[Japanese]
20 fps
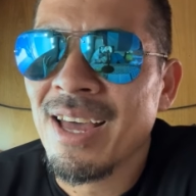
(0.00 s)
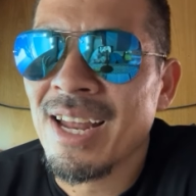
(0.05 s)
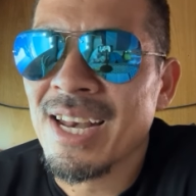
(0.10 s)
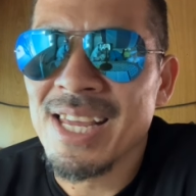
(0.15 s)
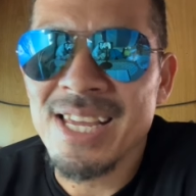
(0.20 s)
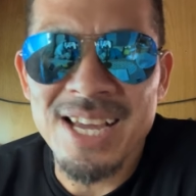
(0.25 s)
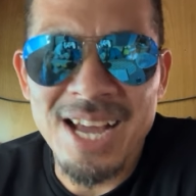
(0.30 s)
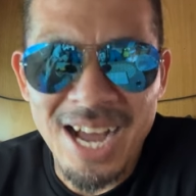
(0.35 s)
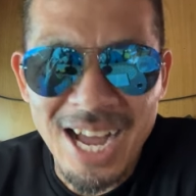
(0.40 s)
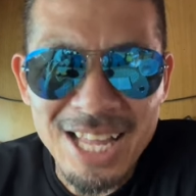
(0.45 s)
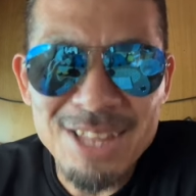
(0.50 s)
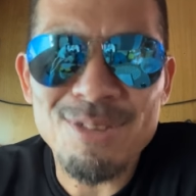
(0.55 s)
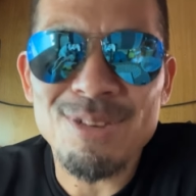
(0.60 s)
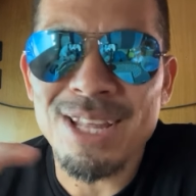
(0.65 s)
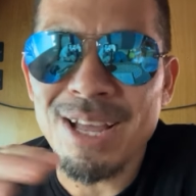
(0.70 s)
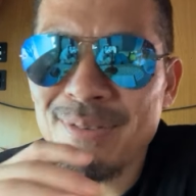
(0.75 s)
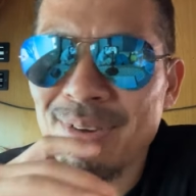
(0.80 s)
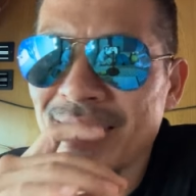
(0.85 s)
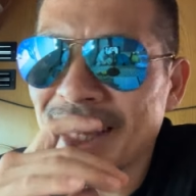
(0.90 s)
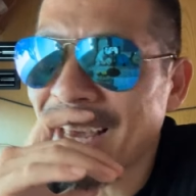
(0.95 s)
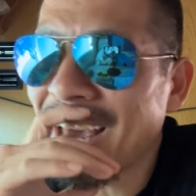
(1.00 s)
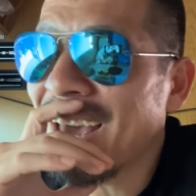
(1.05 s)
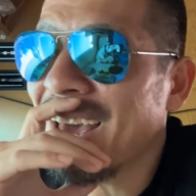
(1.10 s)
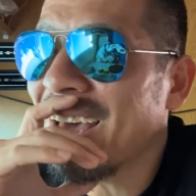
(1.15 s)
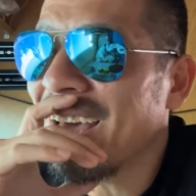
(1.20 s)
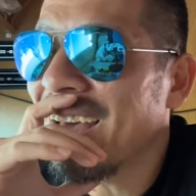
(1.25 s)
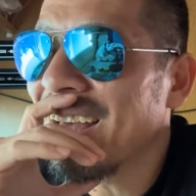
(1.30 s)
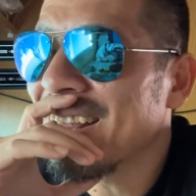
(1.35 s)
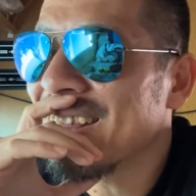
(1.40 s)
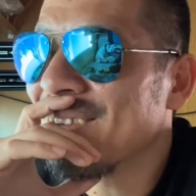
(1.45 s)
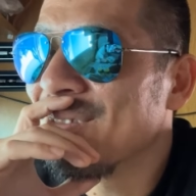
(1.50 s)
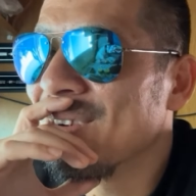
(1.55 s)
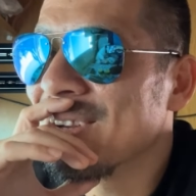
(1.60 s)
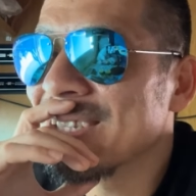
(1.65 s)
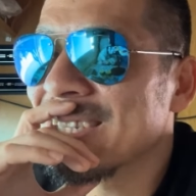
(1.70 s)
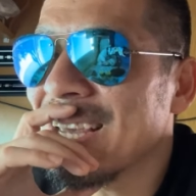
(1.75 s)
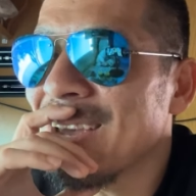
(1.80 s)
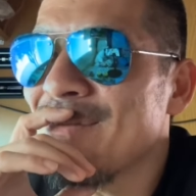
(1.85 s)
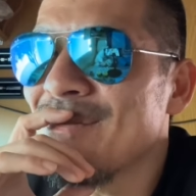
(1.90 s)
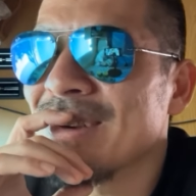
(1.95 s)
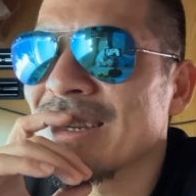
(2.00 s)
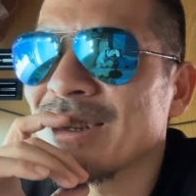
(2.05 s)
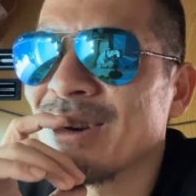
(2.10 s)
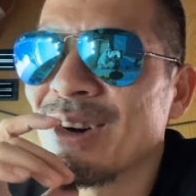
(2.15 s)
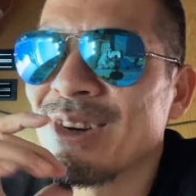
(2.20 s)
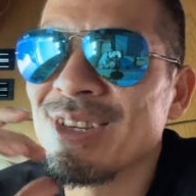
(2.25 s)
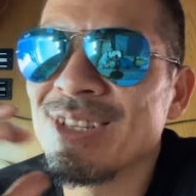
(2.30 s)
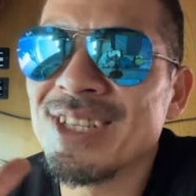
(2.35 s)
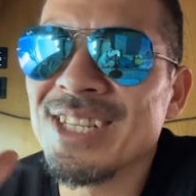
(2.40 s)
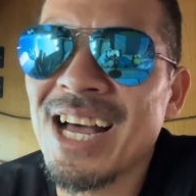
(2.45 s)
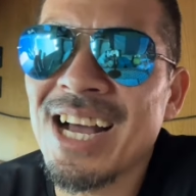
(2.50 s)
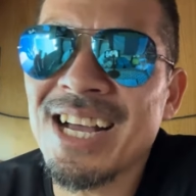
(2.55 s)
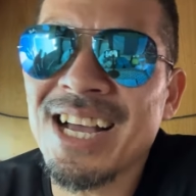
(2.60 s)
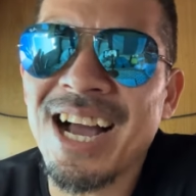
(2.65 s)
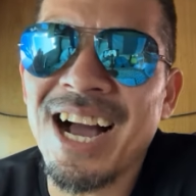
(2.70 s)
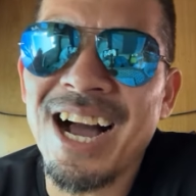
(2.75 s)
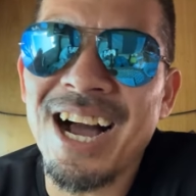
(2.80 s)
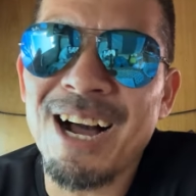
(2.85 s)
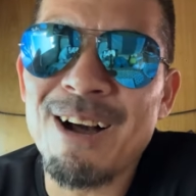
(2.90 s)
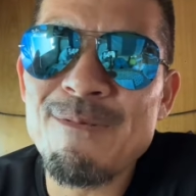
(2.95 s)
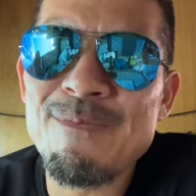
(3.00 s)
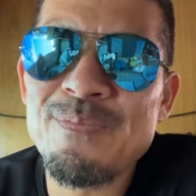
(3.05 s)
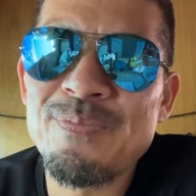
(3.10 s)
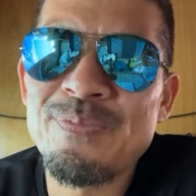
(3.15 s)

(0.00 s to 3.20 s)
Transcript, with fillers: リンガーハット食べて、もう全部そういうなんか、